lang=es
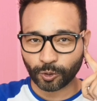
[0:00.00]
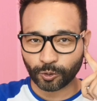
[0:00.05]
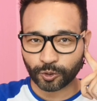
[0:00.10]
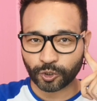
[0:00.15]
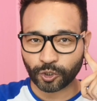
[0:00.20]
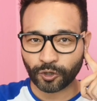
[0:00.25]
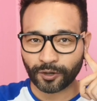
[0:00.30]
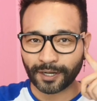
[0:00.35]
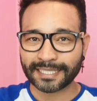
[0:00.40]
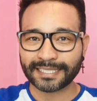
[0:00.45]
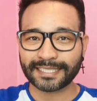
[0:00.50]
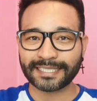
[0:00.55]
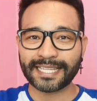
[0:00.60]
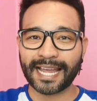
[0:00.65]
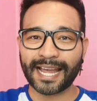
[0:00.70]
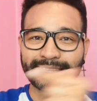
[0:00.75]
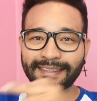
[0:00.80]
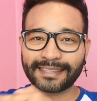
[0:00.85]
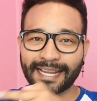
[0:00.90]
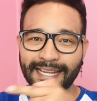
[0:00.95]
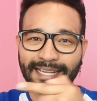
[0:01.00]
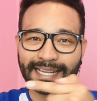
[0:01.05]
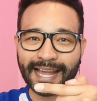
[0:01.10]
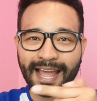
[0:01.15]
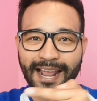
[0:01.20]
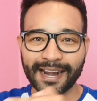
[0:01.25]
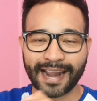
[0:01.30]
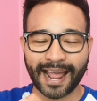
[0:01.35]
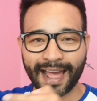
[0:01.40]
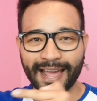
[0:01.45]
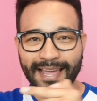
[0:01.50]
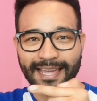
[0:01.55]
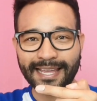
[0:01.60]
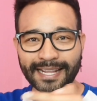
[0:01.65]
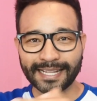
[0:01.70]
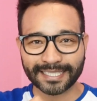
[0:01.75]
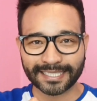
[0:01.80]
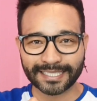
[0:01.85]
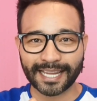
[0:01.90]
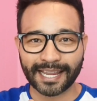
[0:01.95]
instrucciones de atacar a
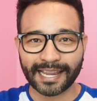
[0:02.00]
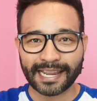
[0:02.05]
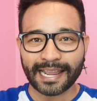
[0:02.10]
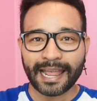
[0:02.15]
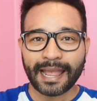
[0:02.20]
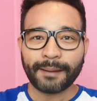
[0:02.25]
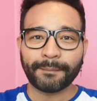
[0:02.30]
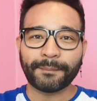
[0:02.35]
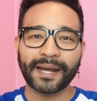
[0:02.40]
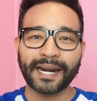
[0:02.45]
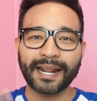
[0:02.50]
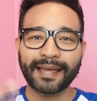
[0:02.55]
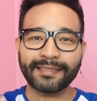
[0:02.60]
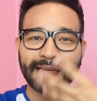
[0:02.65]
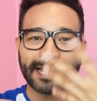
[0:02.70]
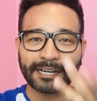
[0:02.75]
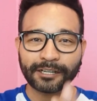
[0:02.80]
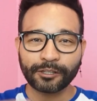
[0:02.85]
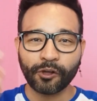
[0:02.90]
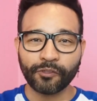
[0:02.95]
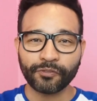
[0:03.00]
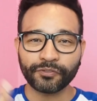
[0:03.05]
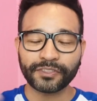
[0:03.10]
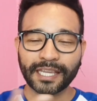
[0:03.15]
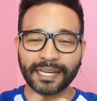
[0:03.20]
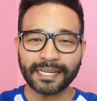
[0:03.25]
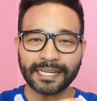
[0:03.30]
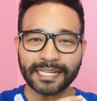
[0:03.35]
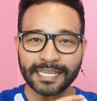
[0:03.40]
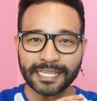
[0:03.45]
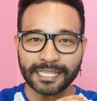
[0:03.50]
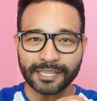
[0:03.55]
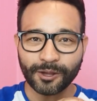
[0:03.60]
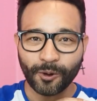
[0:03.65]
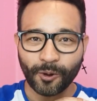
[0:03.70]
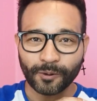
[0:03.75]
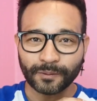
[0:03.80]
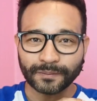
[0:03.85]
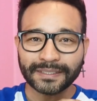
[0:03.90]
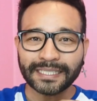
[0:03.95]
Ilse para dar
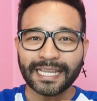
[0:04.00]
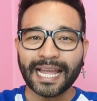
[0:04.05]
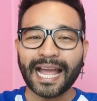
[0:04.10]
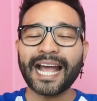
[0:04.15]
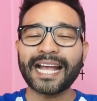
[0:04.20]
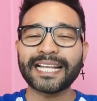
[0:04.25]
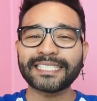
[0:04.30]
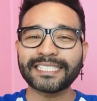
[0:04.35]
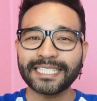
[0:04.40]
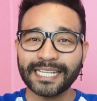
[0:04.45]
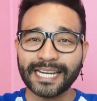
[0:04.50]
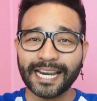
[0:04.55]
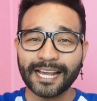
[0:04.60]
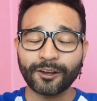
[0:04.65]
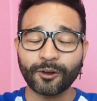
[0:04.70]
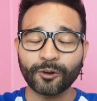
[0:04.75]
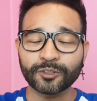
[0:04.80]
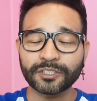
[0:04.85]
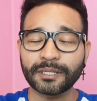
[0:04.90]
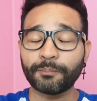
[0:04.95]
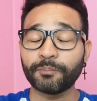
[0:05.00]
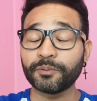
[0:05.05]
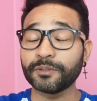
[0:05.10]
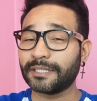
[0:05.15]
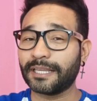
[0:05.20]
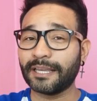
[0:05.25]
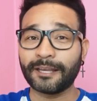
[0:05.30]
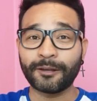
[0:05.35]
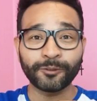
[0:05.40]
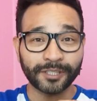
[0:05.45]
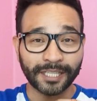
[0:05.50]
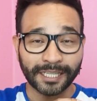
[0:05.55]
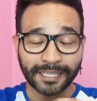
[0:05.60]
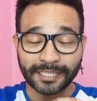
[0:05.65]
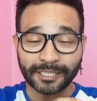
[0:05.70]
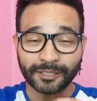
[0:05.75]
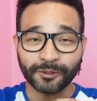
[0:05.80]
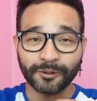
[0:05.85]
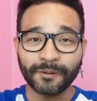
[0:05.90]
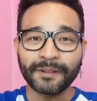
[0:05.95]
contenido. Así la cosa, pues qué
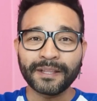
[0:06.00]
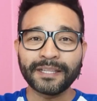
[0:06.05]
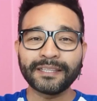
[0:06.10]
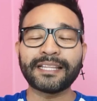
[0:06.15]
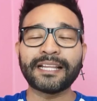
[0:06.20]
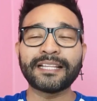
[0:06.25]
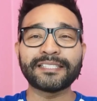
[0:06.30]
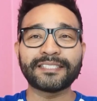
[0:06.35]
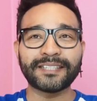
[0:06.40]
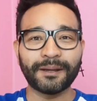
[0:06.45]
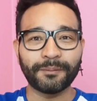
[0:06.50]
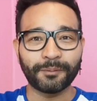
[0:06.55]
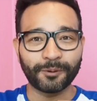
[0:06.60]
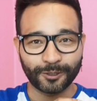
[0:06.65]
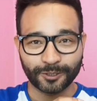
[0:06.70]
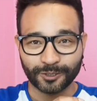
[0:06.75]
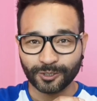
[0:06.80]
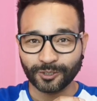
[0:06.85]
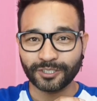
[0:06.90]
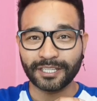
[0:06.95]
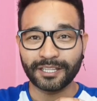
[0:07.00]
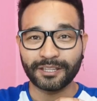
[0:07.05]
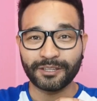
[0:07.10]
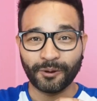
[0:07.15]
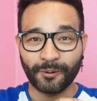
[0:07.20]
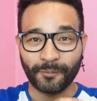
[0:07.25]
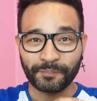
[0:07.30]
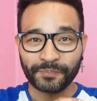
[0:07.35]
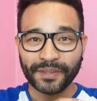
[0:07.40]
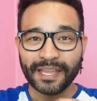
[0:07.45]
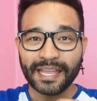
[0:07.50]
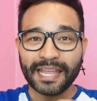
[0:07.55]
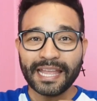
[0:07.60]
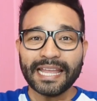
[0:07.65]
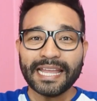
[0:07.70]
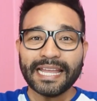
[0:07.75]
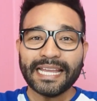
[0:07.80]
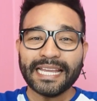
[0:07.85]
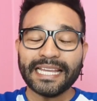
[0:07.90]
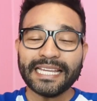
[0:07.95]
contenido tan sabroso se dio.
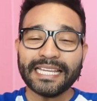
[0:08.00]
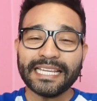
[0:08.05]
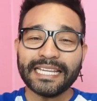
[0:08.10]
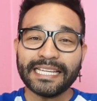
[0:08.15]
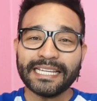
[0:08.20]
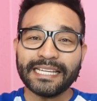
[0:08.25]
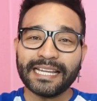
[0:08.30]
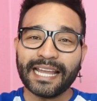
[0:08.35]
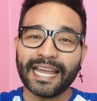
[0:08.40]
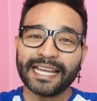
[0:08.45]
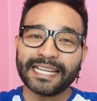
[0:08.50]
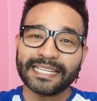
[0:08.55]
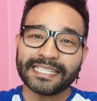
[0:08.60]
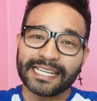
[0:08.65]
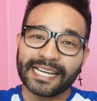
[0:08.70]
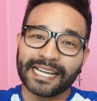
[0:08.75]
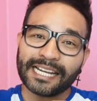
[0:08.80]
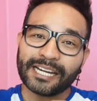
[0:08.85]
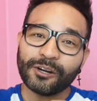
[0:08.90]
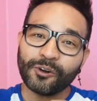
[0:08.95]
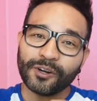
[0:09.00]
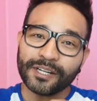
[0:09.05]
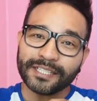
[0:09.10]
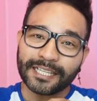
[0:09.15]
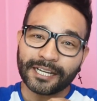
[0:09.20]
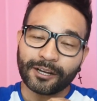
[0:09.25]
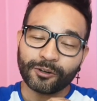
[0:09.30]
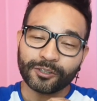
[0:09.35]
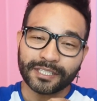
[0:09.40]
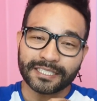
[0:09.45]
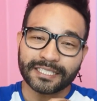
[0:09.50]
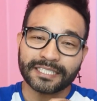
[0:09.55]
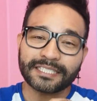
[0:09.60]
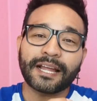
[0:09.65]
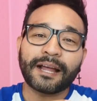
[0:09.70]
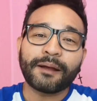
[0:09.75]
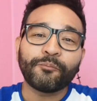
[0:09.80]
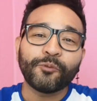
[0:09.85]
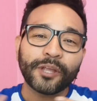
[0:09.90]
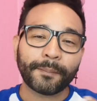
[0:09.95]
Y ella, Lolita Cortés,
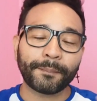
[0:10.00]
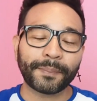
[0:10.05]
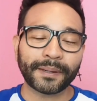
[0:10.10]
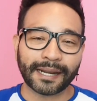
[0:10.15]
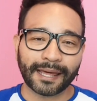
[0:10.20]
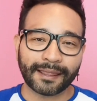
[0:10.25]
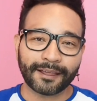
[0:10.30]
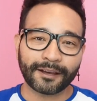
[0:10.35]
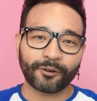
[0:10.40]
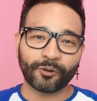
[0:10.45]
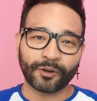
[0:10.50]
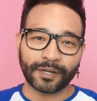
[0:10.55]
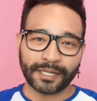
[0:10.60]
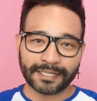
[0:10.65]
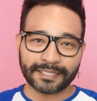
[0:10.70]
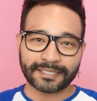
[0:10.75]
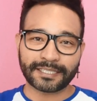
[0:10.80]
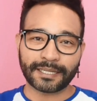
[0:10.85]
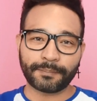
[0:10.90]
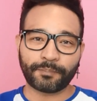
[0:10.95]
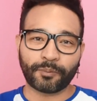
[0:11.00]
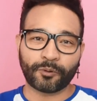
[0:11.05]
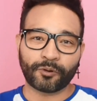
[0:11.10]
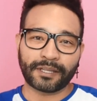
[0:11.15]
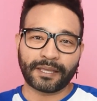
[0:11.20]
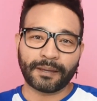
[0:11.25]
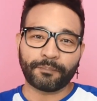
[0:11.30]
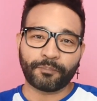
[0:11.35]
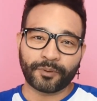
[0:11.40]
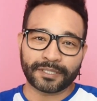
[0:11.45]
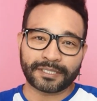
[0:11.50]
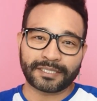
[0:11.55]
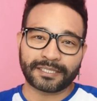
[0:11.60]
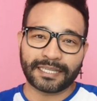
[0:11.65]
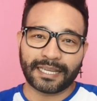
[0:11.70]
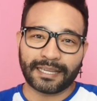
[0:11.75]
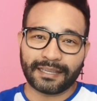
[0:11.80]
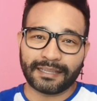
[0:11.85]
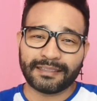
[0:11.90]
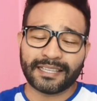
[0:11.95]
estaba muy apenada con Ilse porque
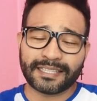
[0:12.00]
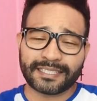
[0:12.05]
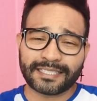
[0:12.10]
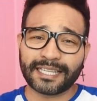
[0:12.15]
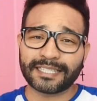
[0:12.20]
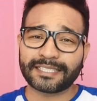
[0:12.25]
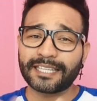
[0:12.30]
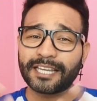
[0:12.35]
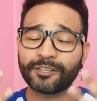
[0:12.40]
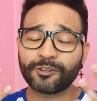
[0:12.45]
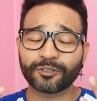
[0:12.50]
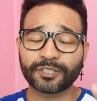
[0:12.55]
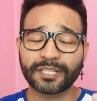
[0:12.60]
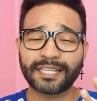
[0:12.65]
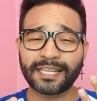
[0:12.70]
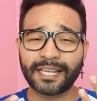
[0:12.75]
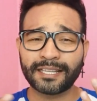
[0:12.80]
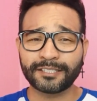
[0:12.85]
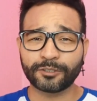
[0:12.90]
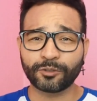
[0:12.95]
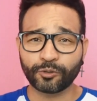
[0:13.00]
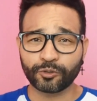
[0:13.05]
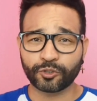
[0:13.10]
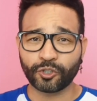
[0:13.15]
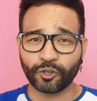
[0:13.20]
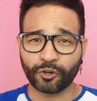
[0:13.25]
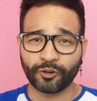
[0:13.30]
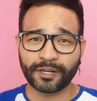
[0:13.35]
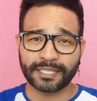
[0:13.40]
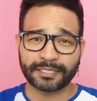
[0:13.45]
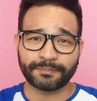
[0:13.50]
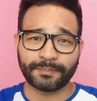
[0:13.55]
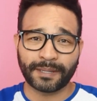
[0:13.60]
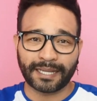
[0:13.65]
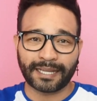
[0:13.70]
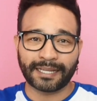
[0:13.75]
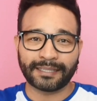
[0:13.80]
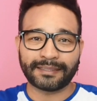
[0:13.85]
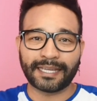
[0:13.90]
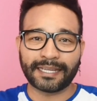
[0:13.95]
pues decía es que yo seguía instrucciones, me
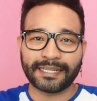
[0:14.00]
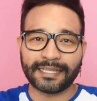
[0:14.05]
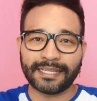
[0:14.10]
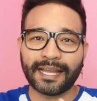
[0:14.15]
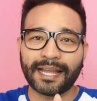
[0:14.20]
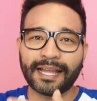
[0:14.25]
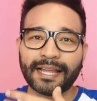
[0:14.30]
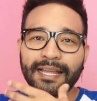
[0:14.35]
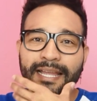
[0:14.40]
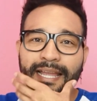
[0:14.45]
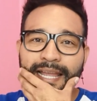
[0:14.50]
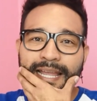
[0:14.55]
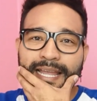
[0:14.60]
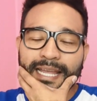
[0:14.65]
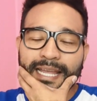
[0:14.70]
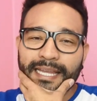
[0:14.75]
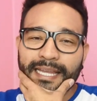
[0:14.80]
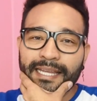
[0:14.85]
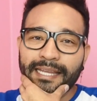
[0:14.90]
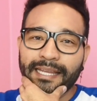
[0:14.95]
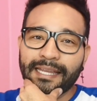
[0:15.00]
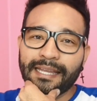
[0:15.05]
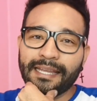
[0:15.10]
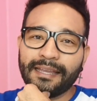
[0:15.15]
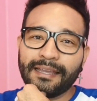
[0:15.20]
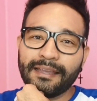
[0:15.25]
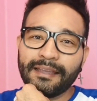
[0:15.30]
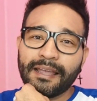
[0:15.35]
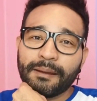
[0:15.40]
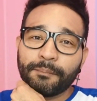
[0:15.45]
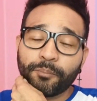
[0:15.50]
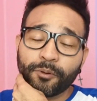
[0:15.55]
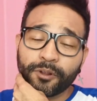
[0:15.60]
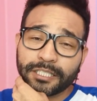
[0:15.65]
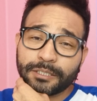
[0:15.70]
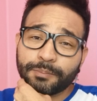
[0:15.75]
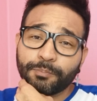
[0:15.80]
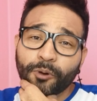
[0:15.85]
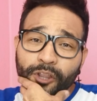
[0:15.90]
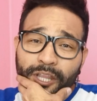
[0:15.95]
encantaría eh,
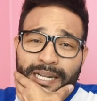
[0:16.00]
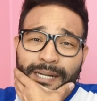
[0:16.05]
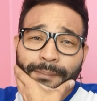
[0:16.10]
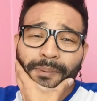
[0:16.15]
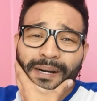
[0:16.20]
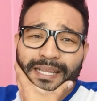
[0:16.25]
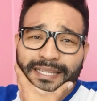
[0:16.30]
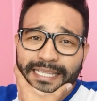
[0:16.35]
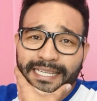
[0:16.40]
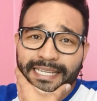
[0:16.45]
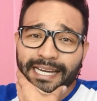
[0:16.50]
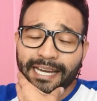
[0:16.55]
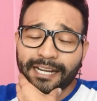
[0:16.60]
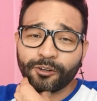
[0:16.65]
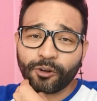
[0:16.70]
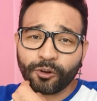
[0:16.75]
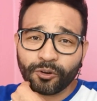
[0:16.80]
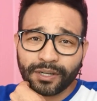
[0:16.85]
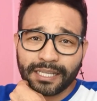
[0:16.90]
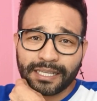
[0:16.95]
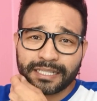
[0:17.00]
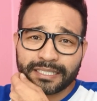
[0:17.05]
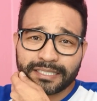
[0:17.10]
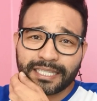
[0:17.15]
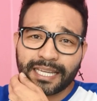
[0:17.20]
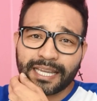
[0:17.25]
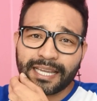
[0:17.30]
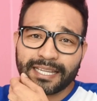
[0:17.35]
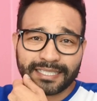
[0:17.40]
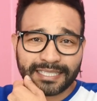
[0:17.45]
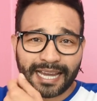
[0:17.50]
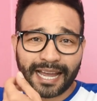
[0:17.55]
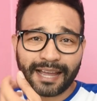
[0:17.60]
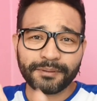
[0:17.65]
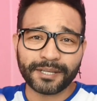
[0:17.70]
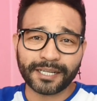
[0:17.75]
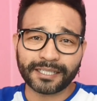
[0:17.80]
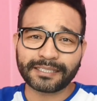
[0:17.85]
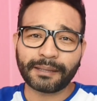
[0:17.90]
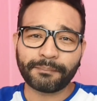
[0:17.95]
pues poder platicar con Ilse ya
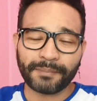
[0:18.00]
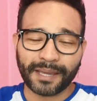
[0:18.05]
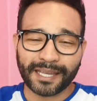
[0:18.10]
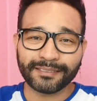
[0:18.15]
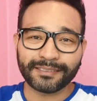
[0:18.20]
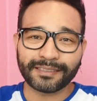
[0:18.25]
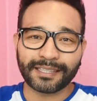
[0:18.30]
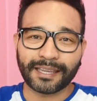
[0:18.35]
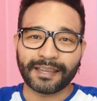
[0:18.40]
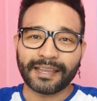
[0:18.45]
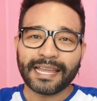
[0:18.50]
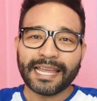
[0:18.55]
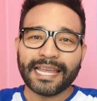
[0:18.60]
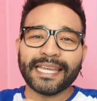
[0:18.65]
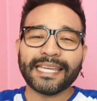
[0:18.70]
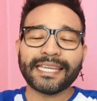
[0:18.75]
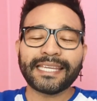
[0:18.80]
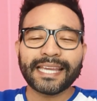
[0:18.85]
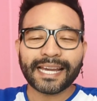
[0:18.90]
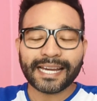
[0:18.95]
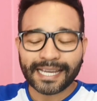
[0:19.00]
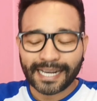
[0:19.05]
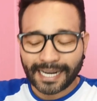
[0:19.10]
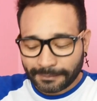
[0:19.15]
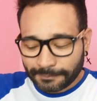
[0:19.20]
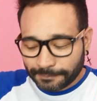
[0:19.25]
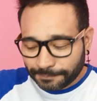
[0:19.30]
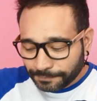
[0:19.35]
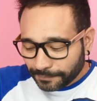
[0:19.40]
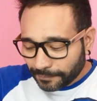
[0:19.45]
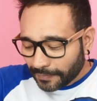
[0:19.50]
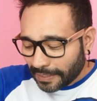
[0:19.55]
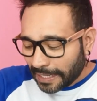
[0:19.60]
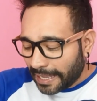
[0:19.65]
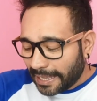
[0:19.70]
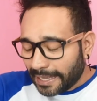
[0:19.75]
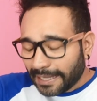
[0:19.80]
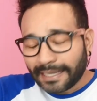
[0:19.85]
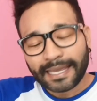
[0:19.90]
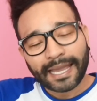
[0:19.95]
abiertamente. ¿Y qué creen?
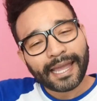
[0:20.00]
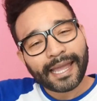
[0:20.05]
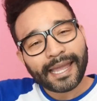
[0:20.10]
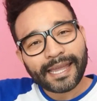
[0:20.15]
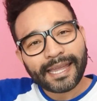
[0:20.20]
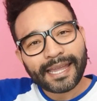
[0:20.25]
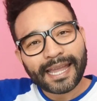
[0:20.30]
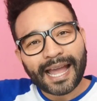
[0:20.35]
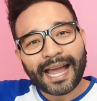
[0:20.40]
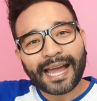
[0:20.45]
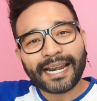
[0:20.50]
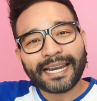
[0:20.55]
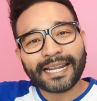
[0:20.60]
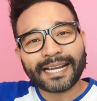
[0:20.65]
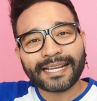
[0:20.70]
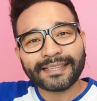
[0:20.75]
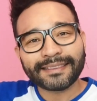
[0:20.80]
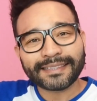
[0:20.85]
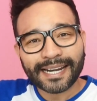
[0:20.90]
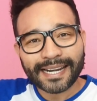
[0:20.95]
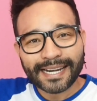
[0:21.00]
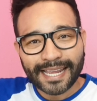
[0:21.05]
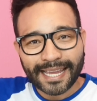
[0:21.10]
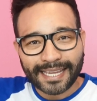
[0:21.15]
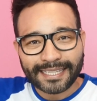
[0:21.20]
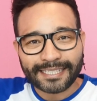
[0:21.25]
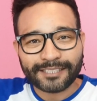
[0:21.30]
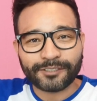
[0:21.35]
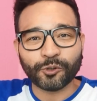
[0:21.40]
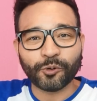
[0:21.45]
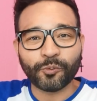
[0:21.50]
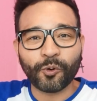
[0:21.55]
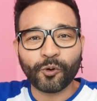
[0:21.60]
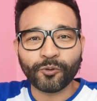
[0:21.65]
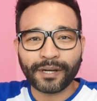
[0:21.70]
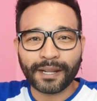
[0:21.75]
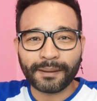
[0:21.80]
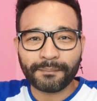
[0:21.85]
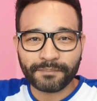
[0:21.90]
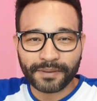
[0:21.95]
Que Alejandra Ley tuvo
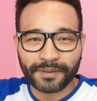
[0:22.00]
un